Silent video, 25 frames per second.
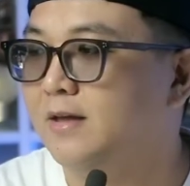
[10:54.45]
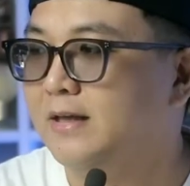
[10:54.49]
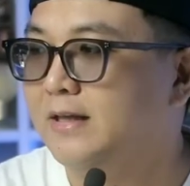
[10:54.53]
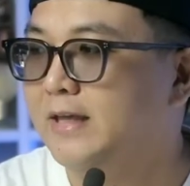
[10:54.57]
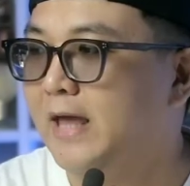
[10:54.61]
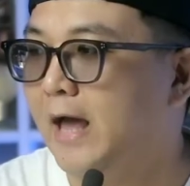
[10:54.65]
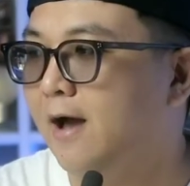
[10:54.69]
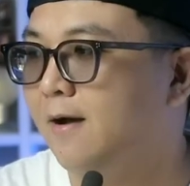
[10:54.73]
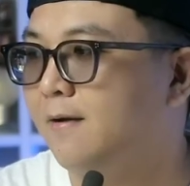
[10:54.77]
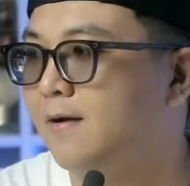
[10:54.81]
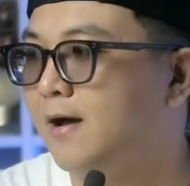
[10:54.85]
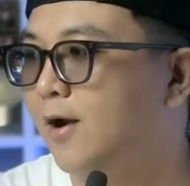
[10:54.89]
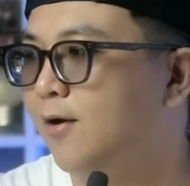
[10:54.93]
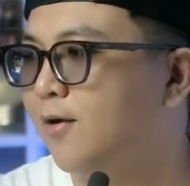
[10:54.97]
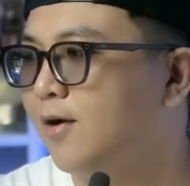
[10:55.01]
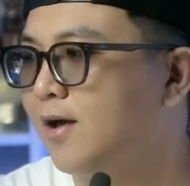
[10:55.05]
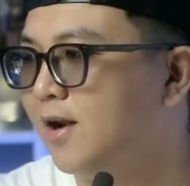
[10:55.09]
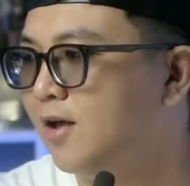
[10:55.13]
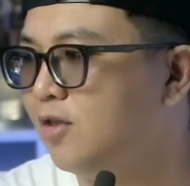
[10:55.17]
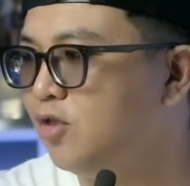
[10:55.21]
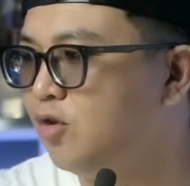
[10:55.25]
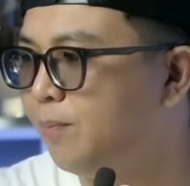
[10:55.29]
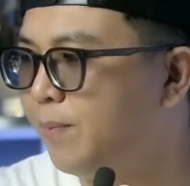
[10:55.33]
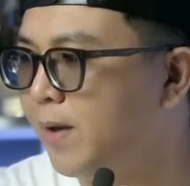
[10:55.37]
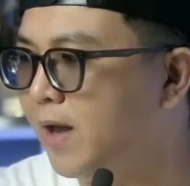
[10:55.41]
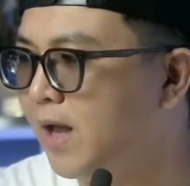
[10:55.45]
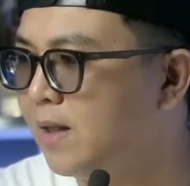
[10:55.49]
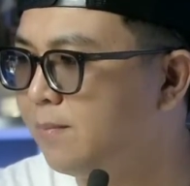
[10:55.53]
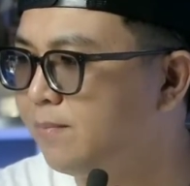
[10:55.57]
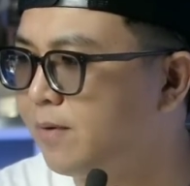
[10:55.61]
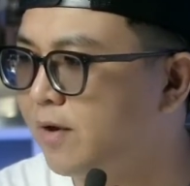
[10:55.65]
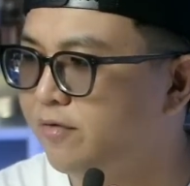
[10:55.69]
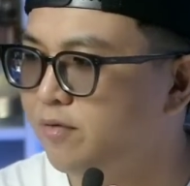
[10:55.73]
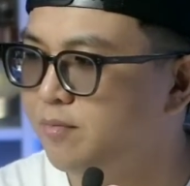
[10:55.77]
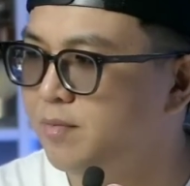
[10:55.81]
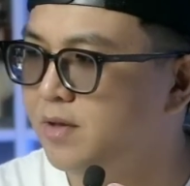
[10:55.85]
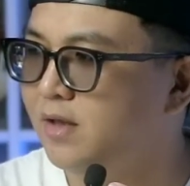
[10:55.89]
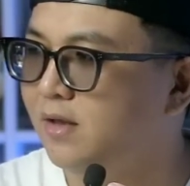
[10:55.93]
ya kalau kalian tuh pengen
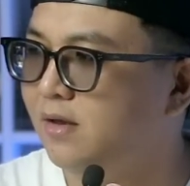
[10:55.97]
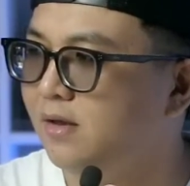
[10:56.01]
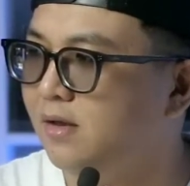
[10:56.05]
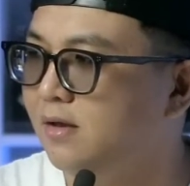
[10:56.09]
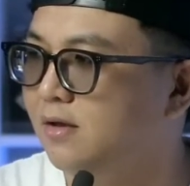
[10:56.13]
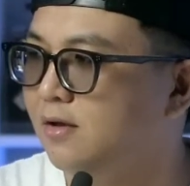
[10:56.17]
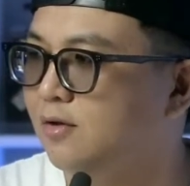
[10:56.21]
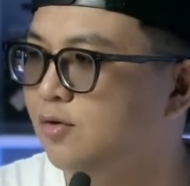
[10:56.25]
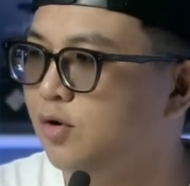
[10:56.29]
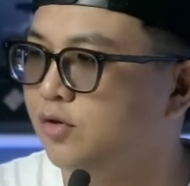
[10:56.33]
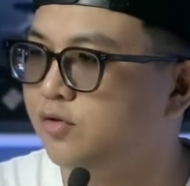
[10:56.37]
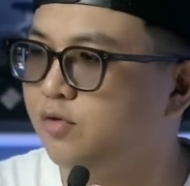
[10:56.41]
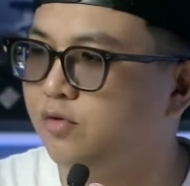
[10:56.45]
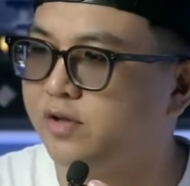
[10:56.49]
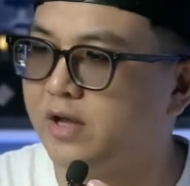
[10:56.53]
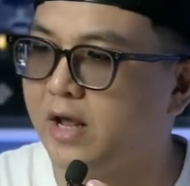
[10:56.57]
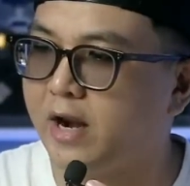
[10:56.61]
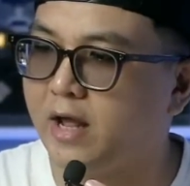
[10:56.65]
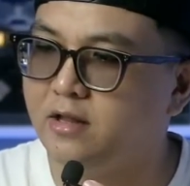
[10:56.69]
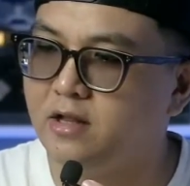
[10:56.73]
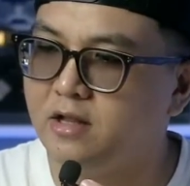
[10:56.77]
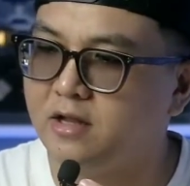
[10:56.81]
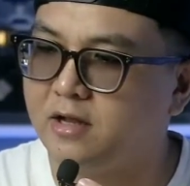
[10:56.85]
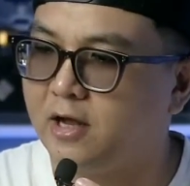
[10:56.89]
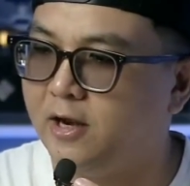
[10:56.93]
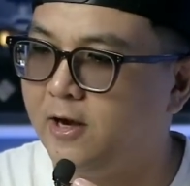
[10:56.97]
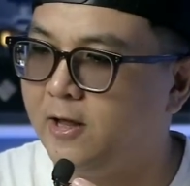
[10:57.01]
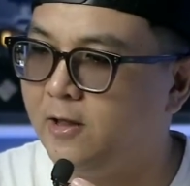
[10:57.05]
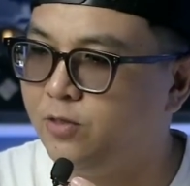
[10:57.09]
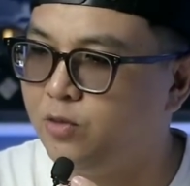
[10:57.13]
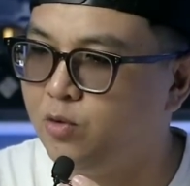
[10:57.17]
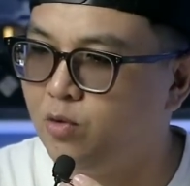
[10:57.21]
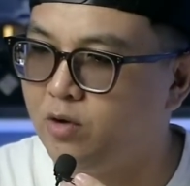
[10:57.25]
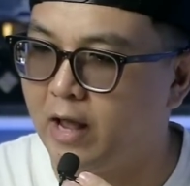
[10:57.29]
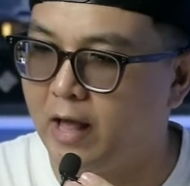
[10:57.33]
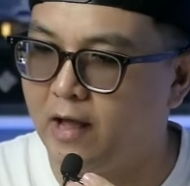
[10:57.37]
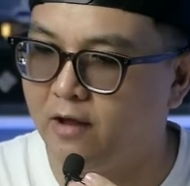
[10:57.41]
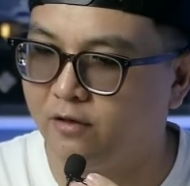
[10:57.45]
parfum ini gue tuh saranin kalian
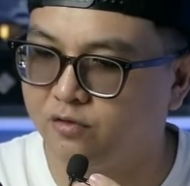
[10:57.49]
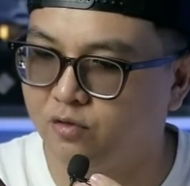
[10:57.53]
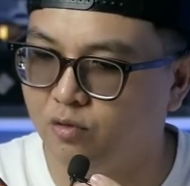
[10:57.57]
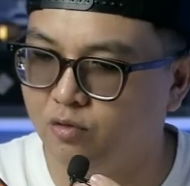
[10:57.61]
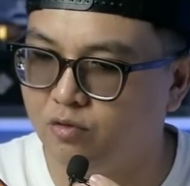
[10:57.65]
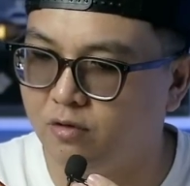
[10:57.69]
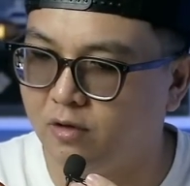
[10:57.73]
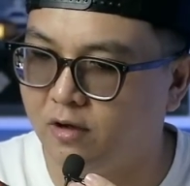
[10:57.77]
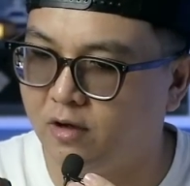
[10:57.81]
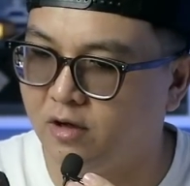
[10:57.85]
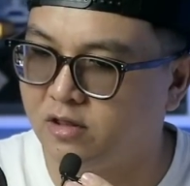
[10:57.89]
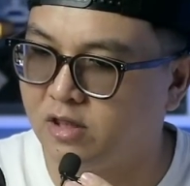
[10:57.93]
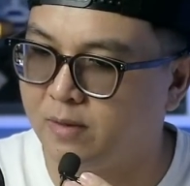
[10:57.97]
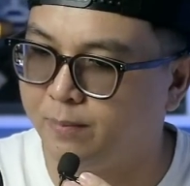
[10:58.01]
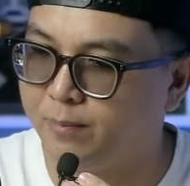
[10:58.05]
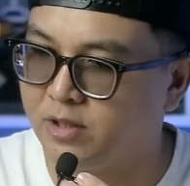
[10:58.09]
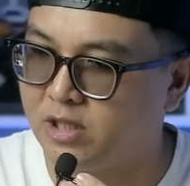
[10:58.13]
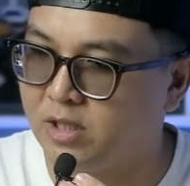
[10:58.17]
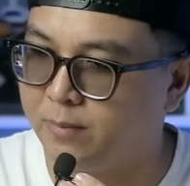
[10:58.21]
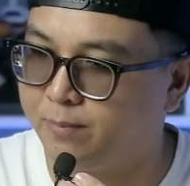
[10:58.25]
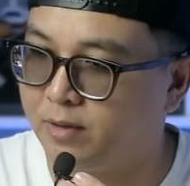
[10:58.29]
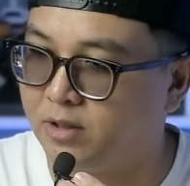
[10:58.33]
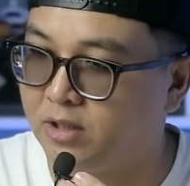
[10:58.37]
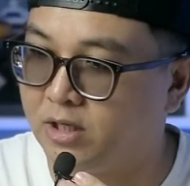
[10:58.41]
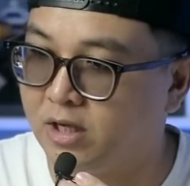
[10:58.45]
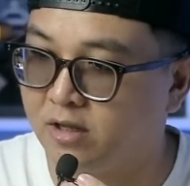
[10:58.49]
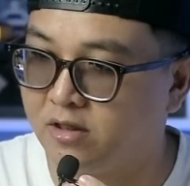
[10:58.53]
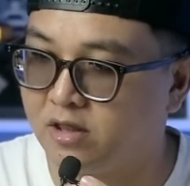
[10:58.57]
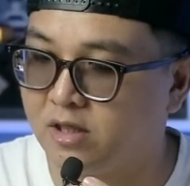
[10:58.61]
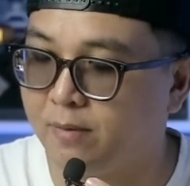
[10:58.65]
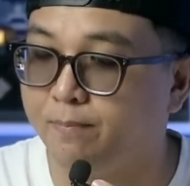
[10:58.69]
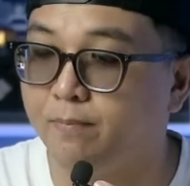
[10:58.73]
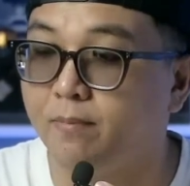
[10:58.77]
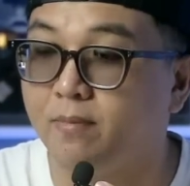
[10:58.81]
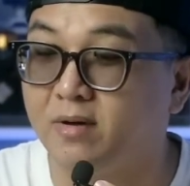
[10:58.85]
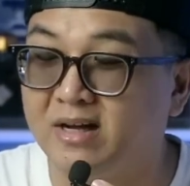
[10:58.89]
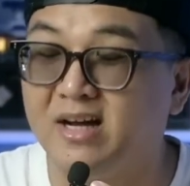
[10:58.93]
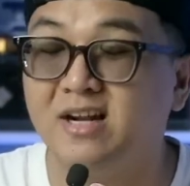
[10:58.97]
tuh langsung cepet eh, cepet-cepet
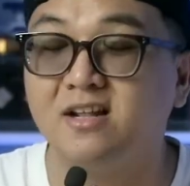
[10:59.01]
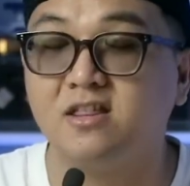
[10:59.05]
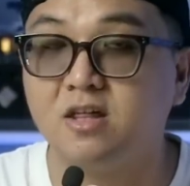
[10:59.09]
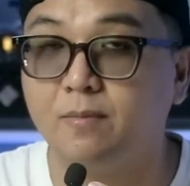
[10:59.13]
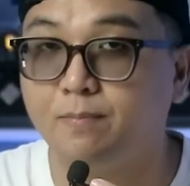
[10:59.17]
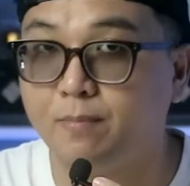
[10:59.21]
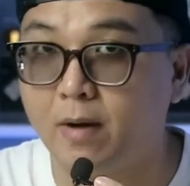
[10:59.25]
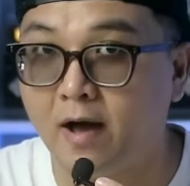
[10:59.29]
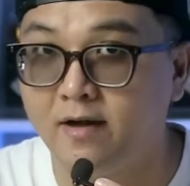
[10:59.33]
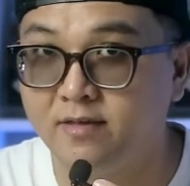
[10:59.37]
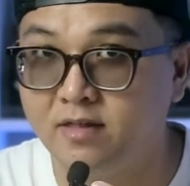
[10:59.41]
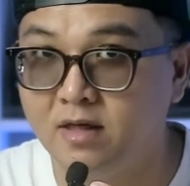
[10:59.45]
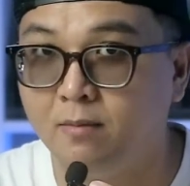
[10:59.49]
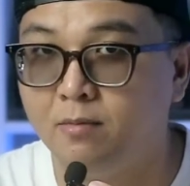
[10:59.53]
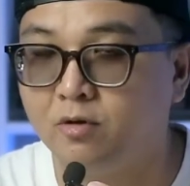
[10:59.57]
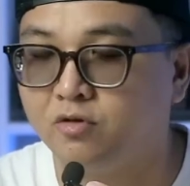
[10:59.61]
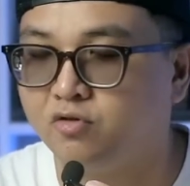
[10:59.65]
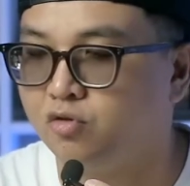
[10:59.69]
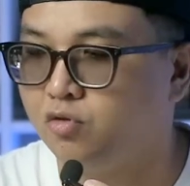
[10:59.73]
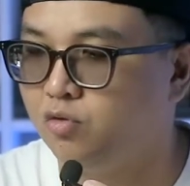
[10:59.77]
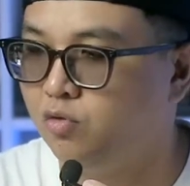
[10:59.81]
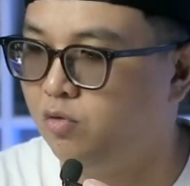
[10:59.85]
gercep gercep aja maksud